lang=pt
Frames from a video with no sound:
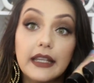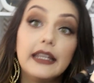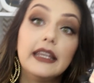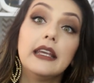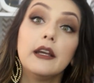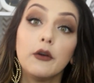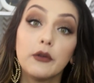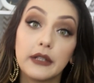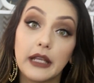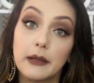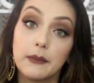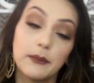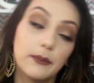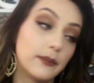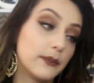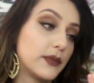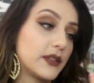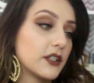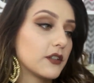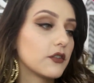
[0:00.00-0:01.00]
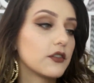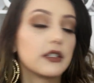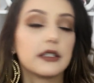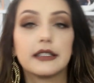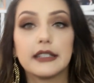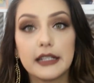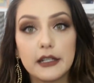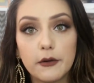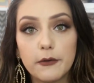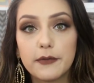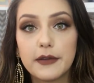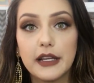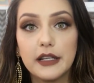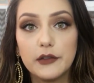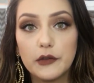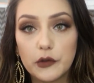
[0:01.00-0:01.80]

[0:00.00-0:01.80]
E eu nem preciso dizer que eu fiquei